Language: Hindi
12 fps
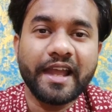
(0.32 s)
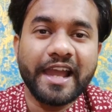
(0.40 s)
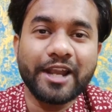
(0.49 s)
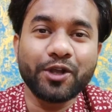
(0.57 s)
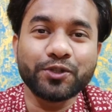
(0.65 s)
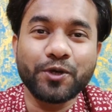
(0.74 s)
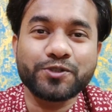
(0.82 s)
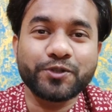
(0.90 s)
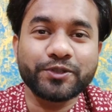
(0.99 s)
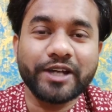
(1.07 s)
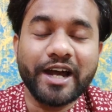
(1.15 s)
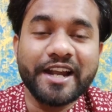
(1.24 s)
हेलो
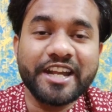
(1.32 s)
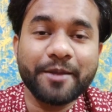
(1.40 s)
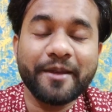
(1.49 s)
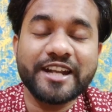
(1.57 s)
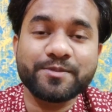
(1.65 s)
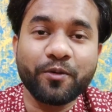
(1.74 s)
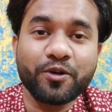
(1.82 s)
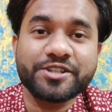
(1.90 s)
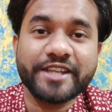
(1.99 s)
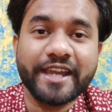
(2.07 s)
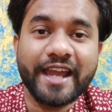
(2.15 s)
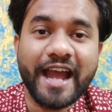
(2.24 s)
दोस्तों द अल्टीमेट
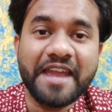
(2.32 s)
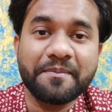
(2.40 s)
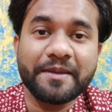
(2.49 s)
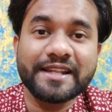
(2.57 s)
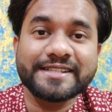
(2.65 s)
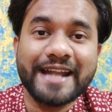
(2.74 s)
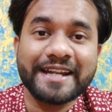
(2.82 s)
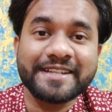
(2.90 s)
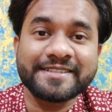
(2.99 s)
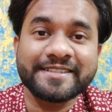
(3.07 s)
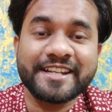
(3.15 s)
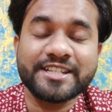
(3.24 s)
स्पोर्ट्स के आईपीएल
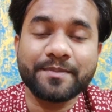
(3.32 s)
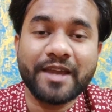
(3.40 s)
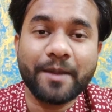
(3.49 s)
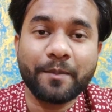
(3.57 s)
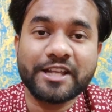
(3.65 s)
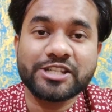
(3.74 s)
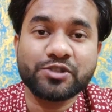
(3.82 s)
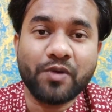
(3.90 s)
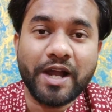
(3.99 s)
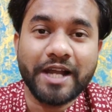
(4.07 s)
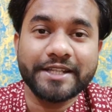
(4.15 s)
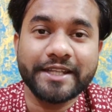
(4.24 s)
स्टैटिस्टिक्स में आपका
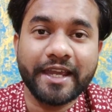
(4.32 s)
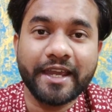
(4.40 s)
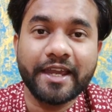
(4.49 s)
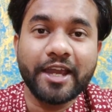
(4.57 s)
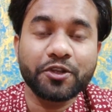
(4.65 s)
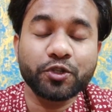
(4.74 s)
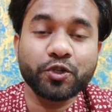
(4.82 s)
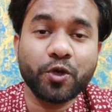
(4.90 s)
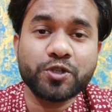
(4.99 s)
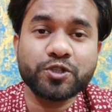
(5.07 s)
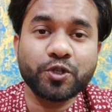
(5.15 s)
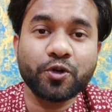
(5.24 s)
स्वागत है तो
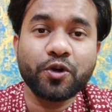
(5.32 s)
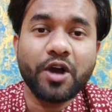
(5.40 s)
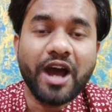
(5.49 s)
दोस्तों